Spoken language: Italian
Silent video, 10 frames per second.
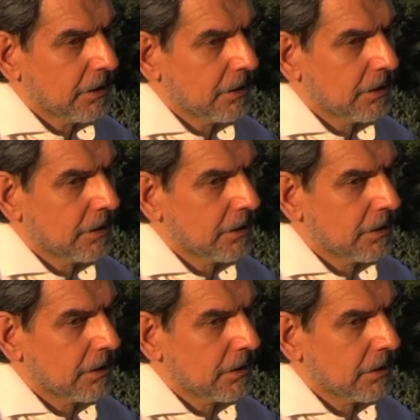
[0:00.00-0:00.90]
eh,
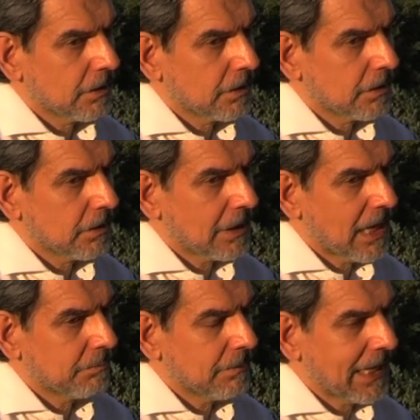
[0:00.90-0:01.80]

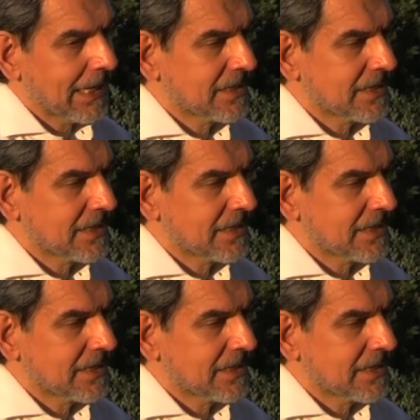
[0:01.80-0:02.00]
anche